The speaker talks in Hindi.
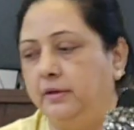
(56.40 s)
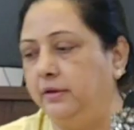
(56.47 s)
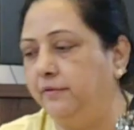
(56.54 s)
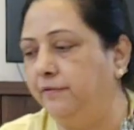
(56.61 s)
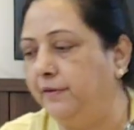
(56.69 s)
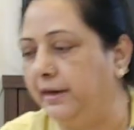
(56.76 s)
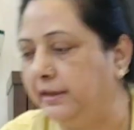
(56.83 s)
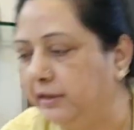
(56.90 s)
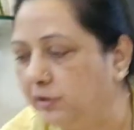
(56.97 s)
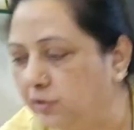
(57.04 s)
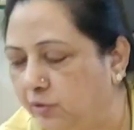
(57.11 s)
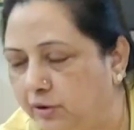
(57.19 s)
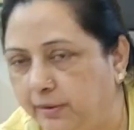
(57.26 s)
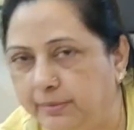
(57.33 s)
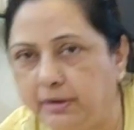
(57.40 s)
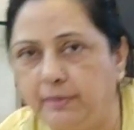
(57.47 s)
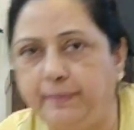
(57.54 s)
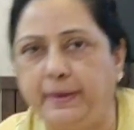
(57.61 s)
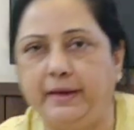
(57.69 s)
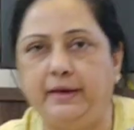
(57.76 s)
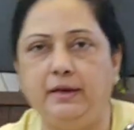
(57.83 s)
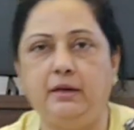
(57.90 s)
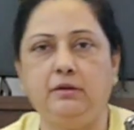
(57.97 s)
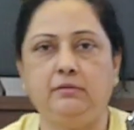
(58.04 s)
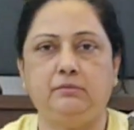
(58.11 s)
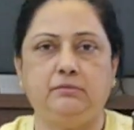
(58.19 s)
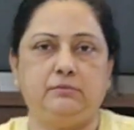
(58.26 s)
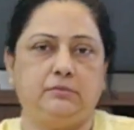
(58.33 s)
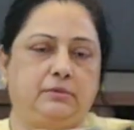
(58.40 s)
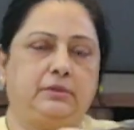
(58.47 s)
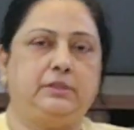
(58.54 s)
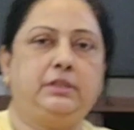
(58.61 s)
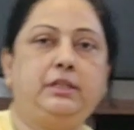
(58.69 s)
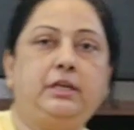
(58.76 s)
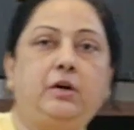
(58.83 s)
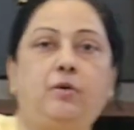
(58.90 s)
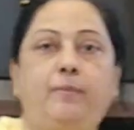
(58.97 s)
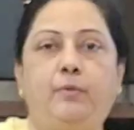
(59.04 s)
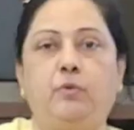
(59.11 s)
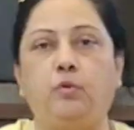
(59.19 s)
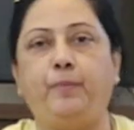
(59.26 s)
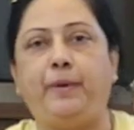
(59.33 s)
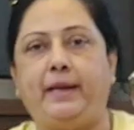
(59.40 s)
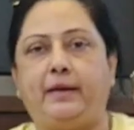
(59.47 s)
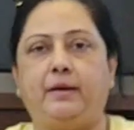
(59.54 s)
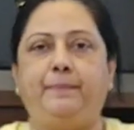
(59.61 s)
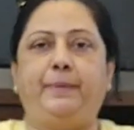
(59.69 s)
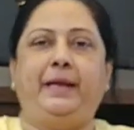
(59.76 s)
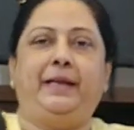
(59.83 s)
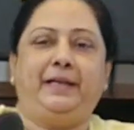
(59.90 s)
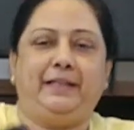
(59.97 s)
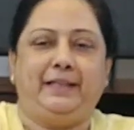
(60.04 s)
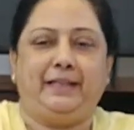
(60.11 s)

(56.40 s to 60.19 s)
ये फ्लैट देखो कभी कभी पहनने ना से दिखाऊँ आप लोगों को पैर का पहन के